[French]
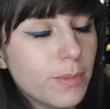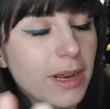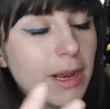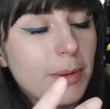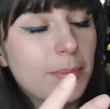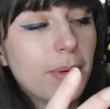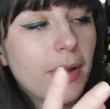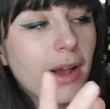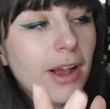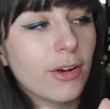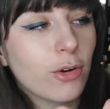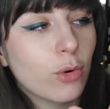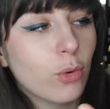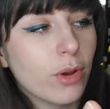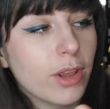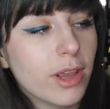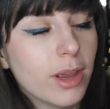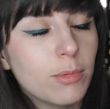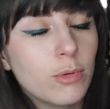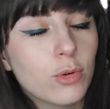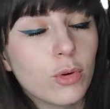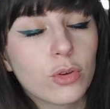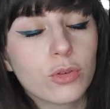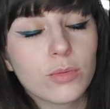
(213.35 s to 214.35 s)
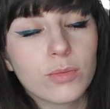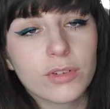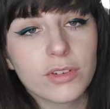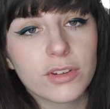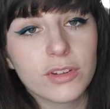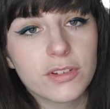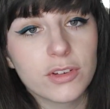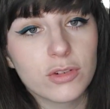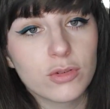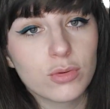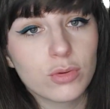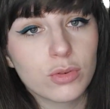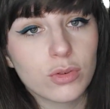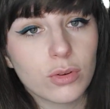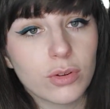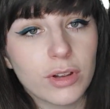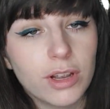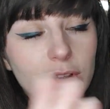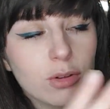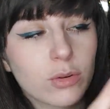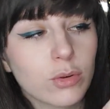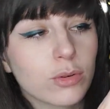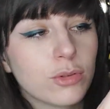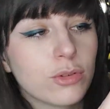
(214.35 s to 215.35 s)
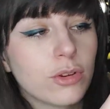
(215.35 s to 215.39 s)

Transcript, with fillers: mais il est pas incroyable. Heureusement que c'était juste en 4